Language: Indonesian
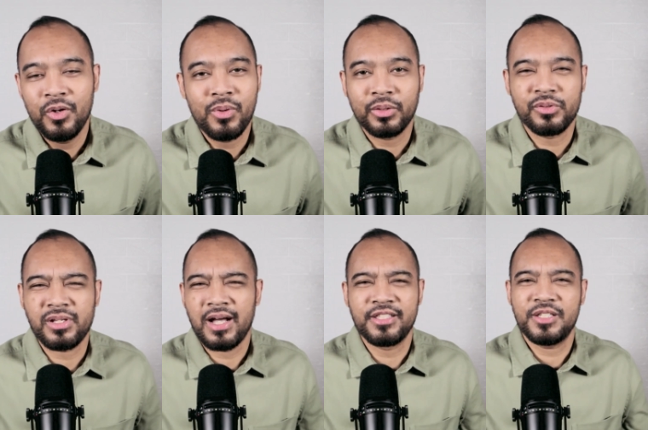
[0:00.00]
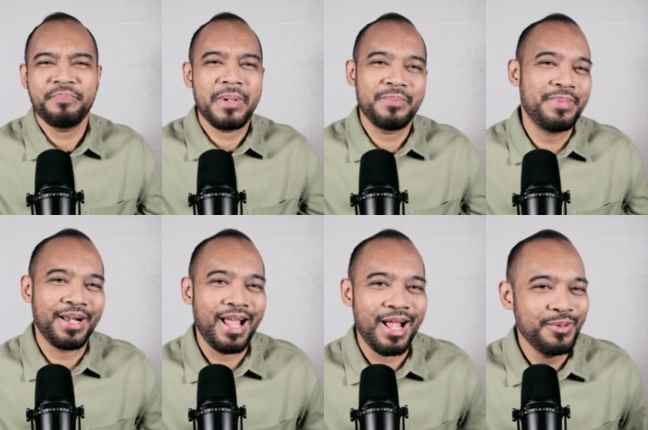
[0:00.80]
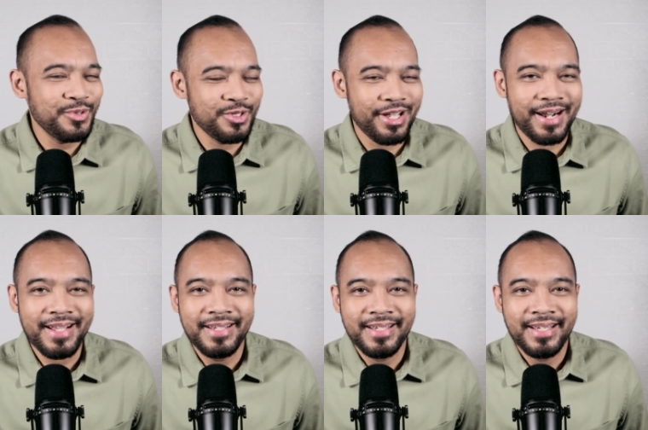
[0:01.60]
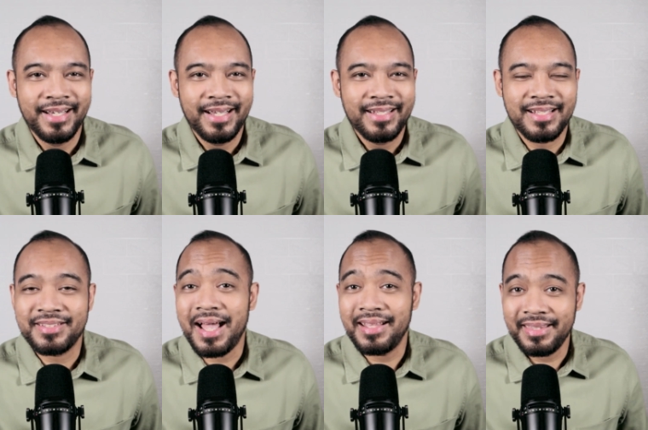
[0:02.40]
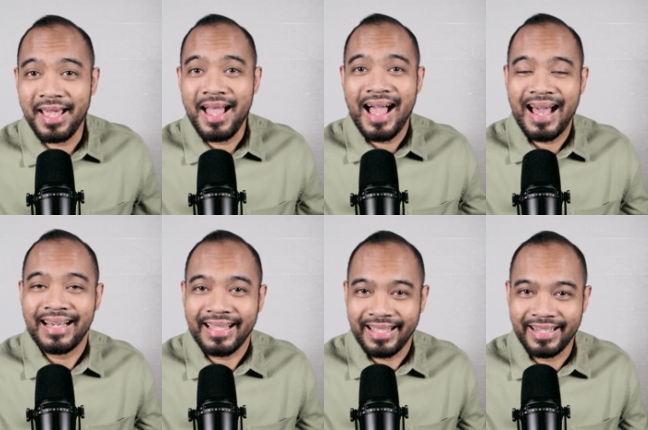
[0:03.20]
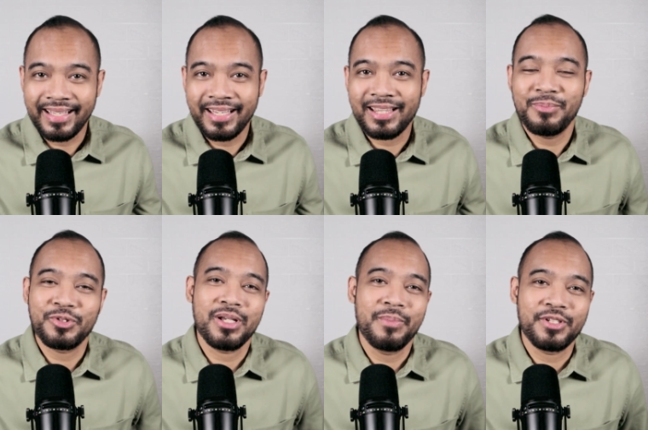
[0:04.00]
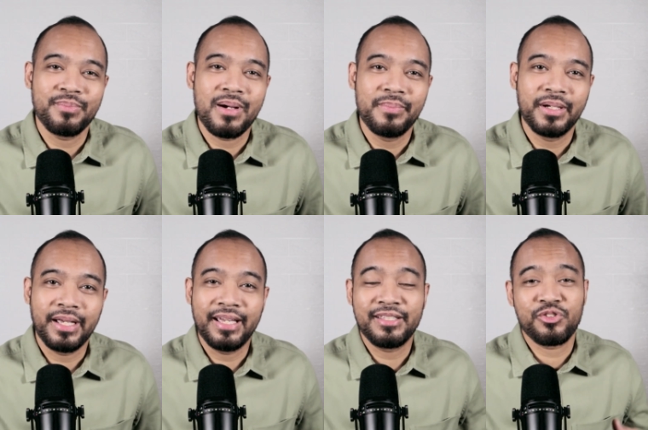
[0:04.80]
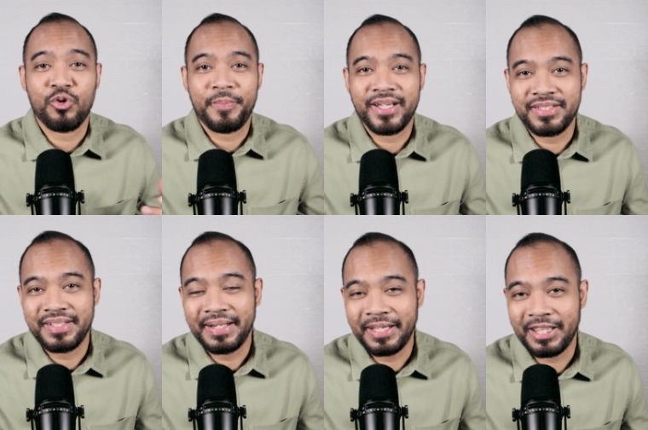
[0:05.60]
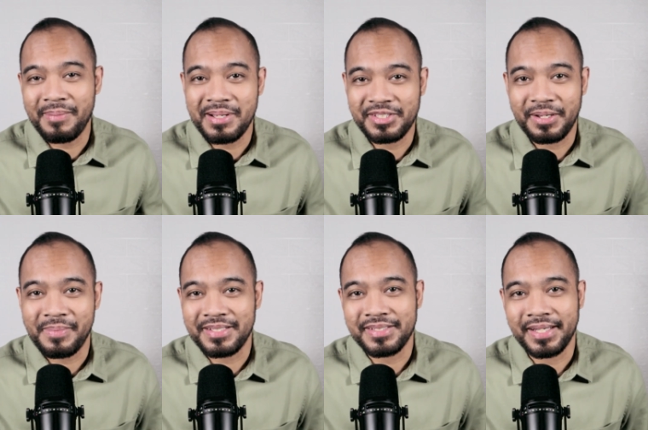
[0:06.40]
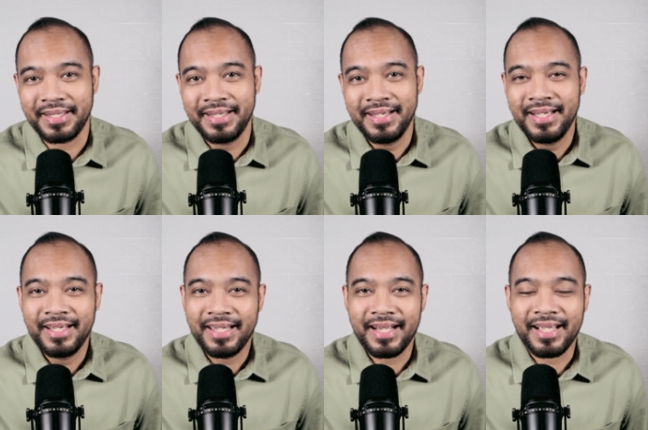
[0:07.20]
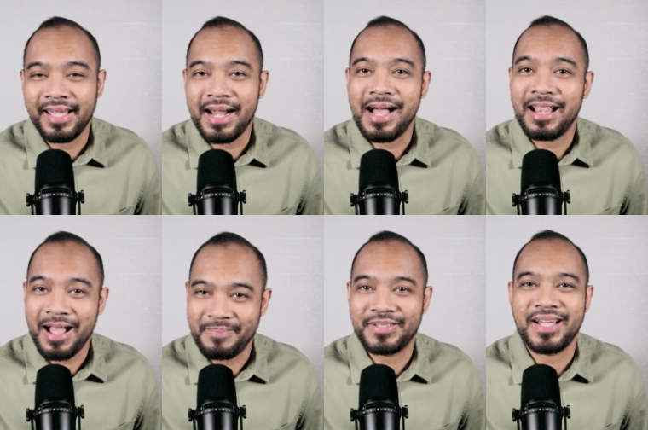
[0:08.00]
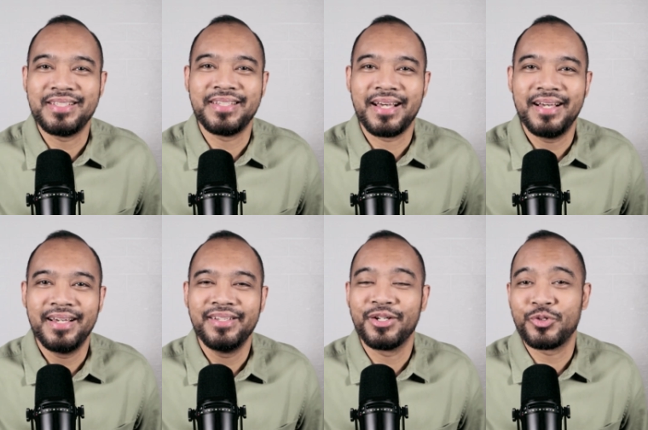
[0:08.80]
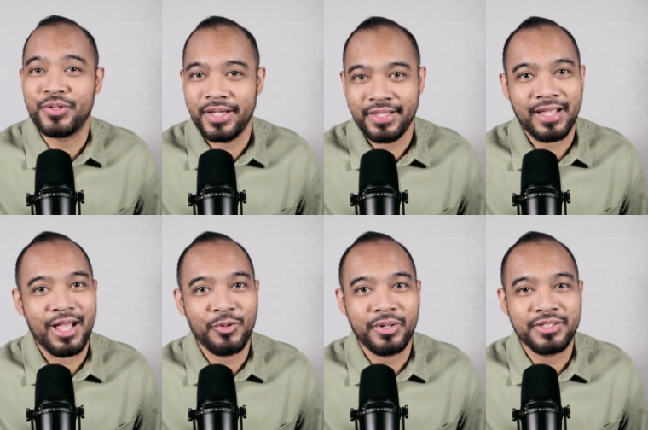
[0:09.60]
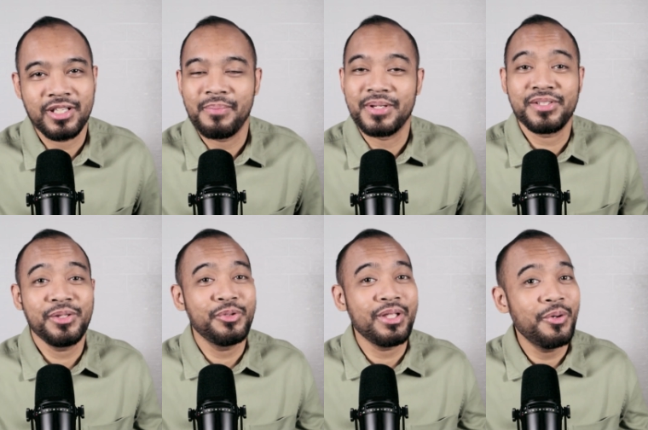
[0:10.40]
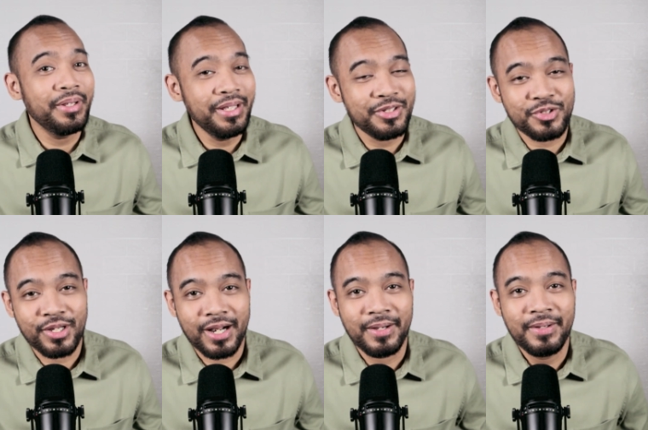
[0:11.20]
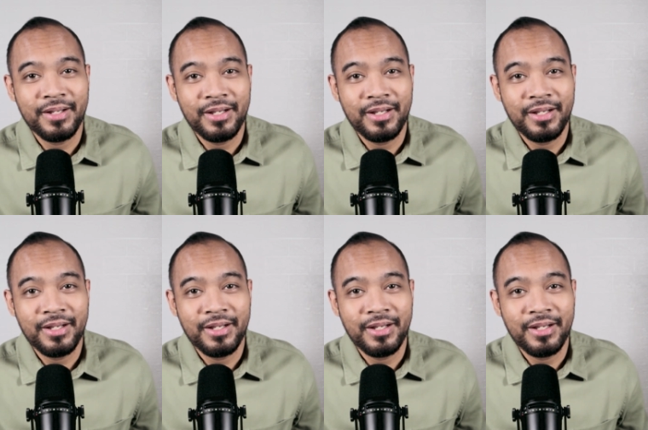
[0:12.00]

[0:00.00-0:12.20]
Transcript: Waktu sangat cepat berlalu saudara dan saatnya hari ini kita mau sama-sama mengintrospeksi diri kita masing-masing. Kira-kira hal apa saja yang sudah kita lakukan selama satu tahun ini saudara.